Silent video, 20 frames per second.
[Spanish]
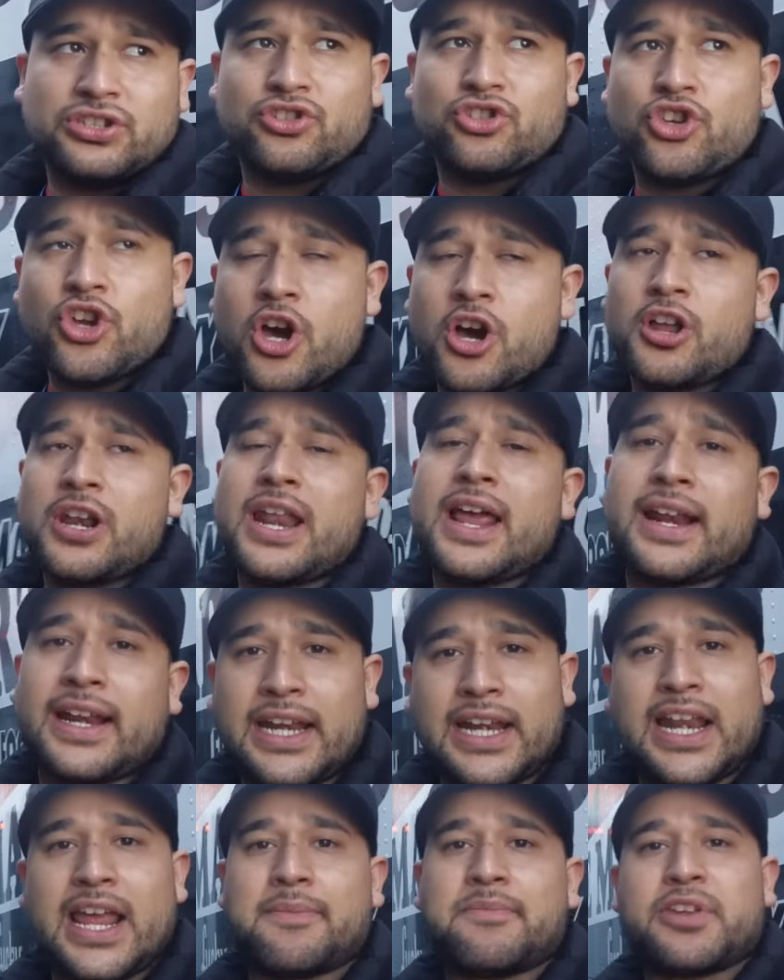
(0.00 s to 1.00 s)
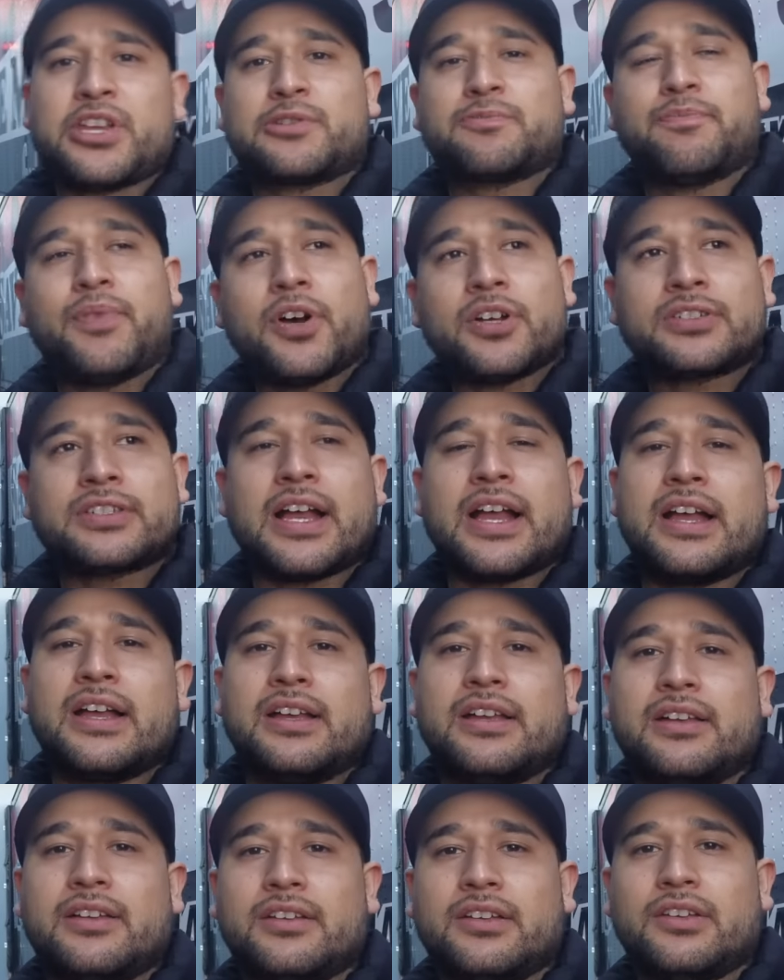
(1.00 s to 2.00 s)
Yo le arreglé a mi esposa,
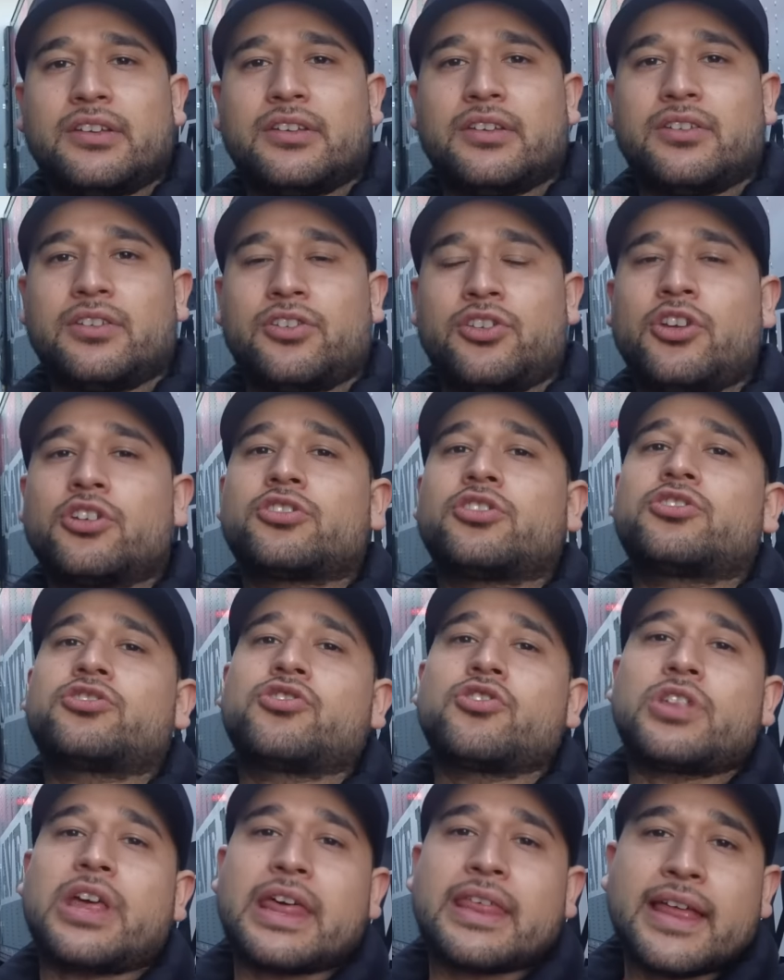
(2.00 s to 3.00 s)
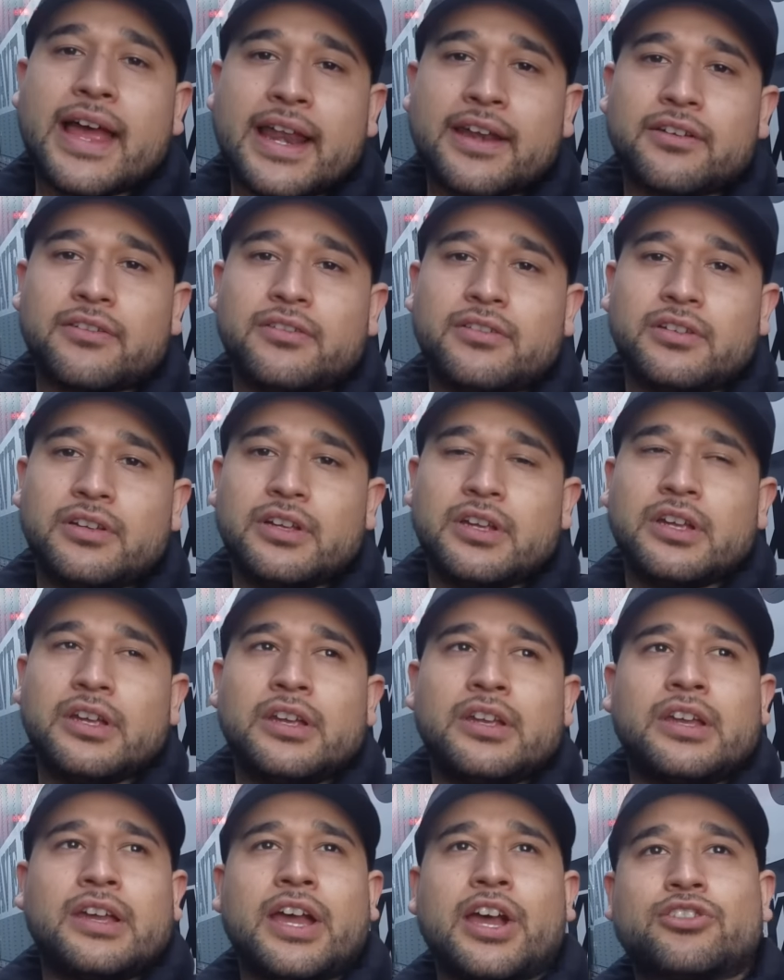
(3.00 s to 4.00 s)
yo soy ciudadano,
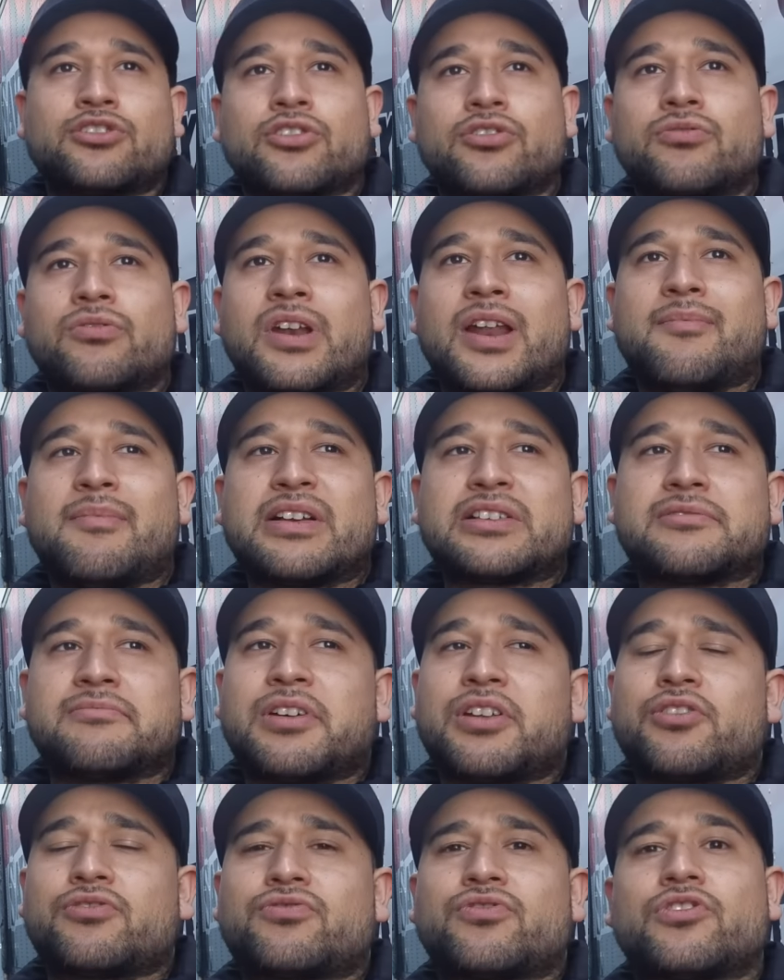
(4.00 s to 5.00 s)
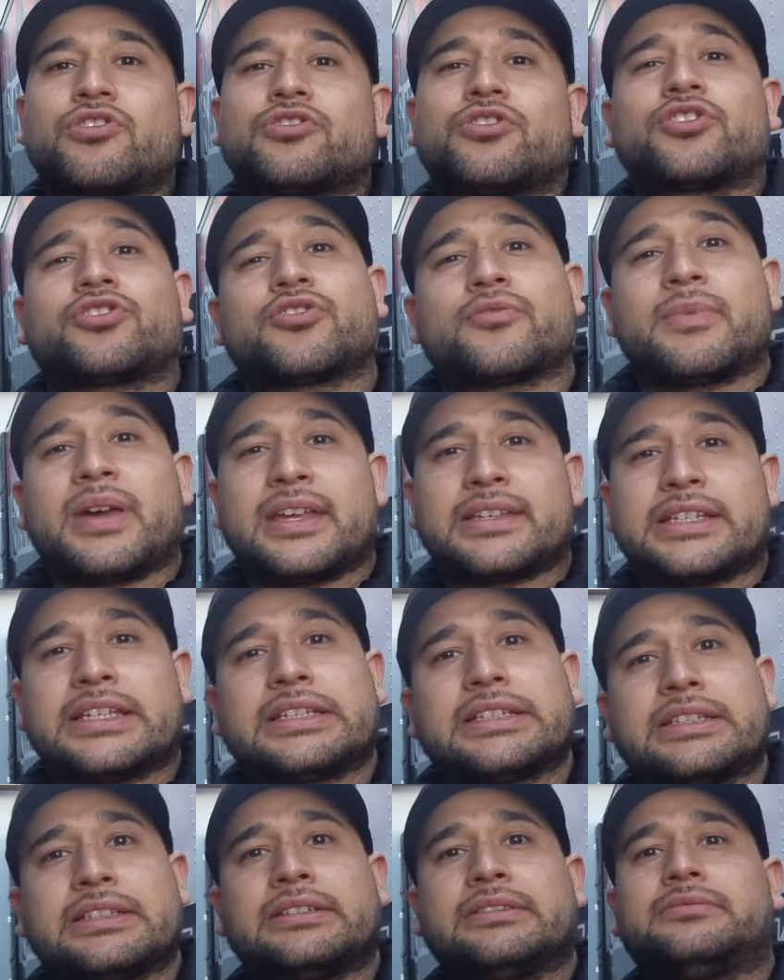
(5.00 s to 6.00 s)
eso dura más o menos unos ocho meses.
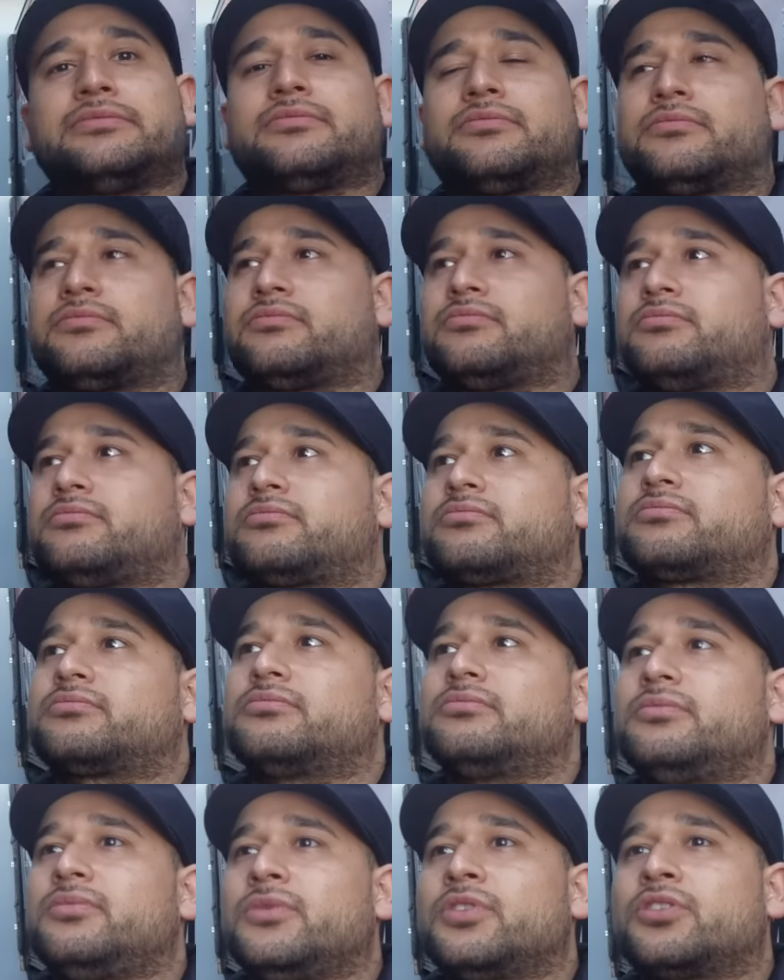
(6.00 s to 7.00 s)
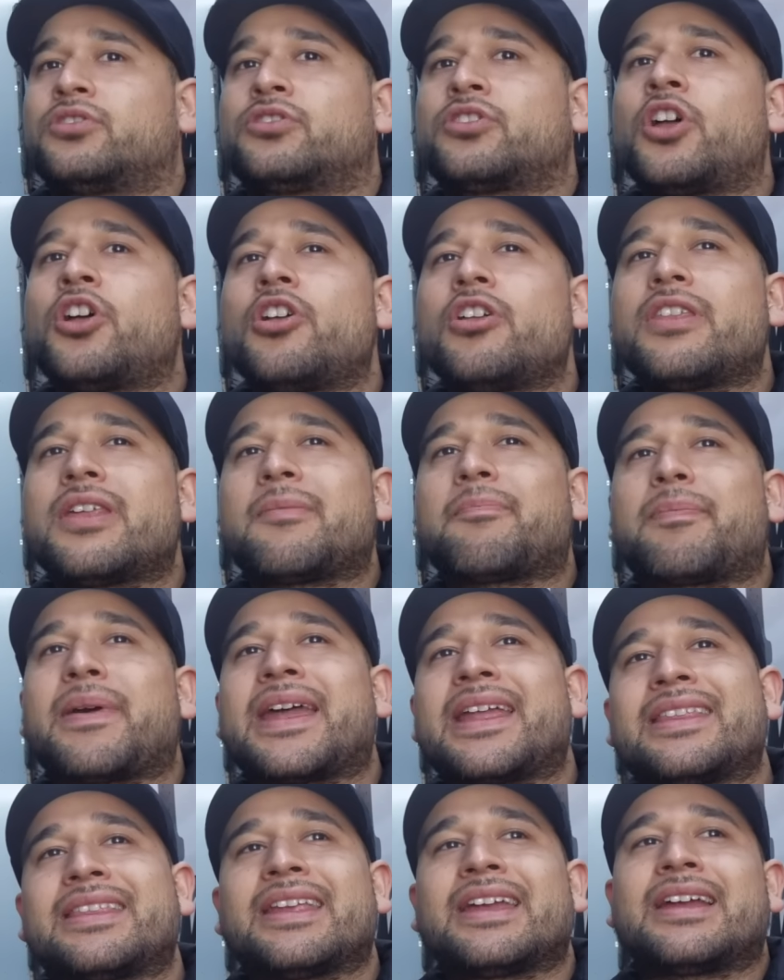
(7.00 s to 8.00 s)
Todo
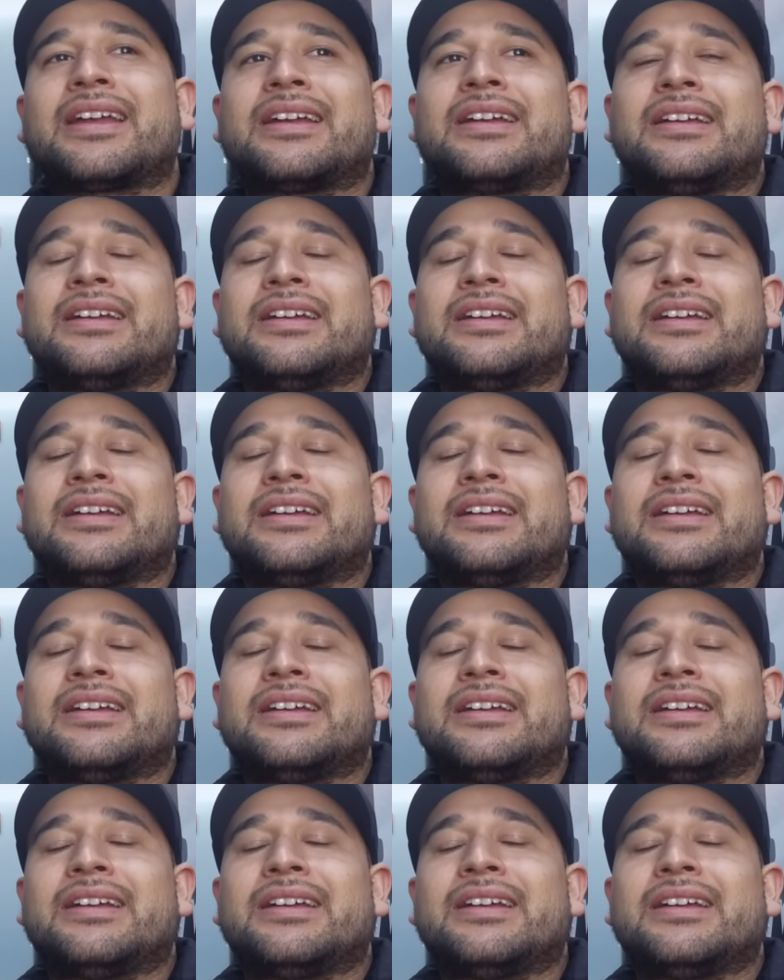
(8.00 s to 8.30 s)
depende